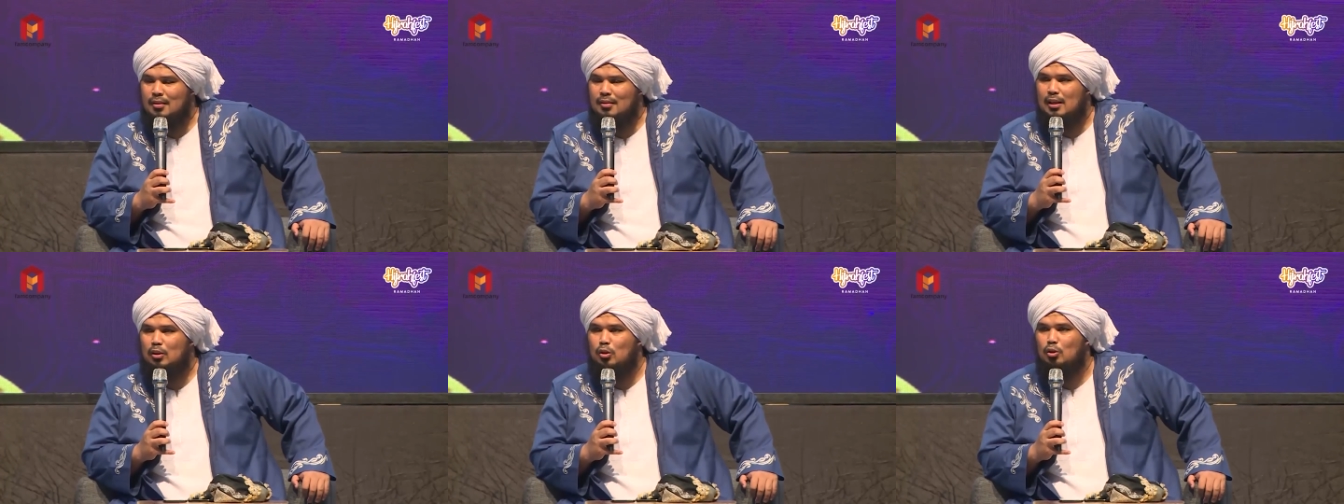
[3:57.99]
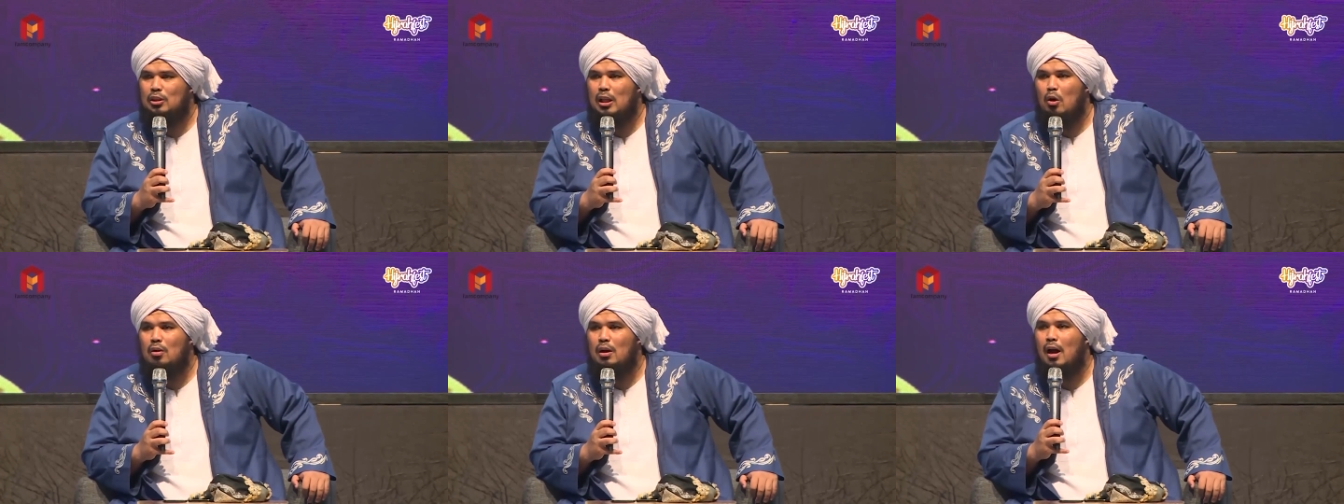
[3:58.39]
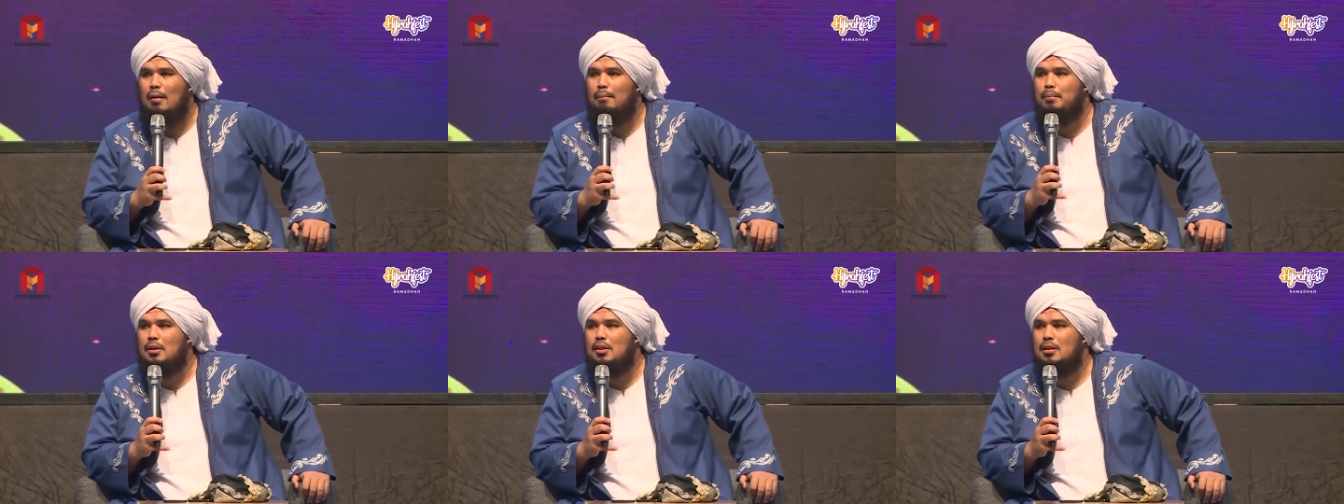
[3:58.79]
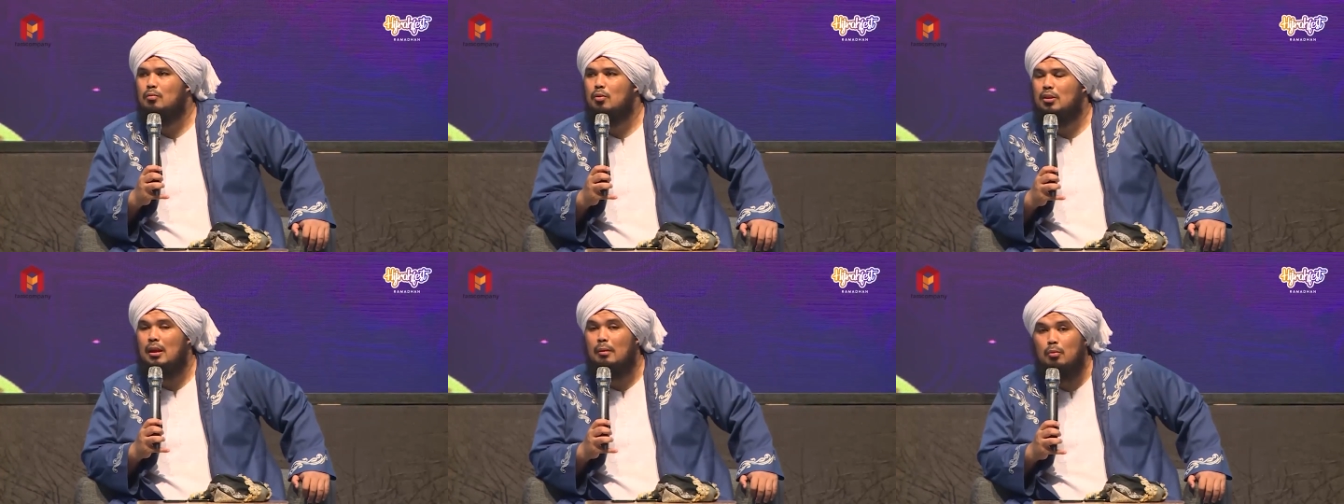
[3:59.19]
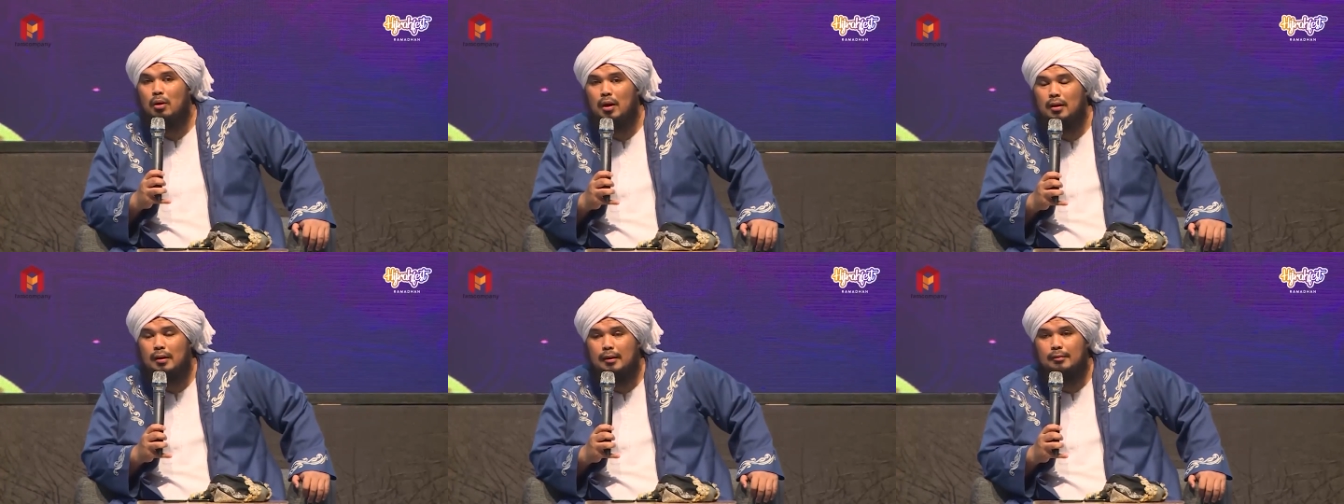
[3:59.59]
Satu tahun habis semua
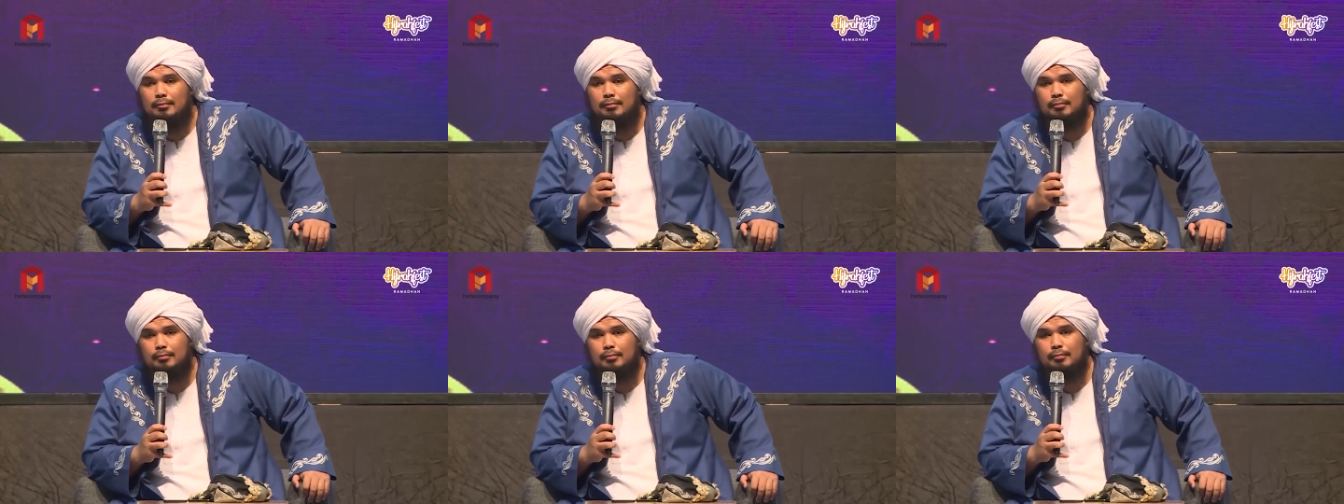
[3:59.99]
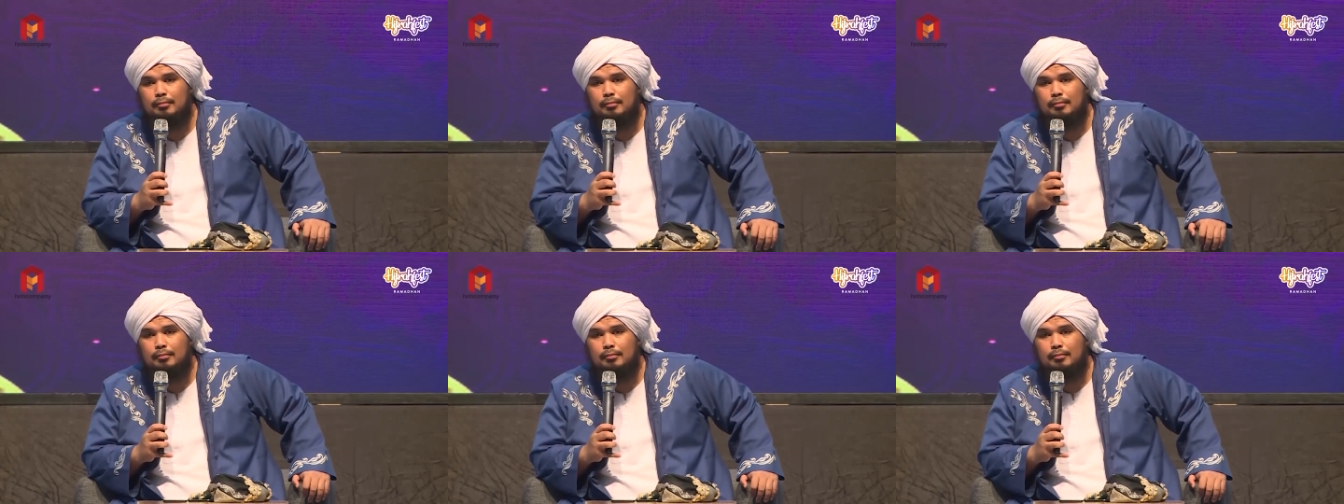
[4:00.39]
tabungannya.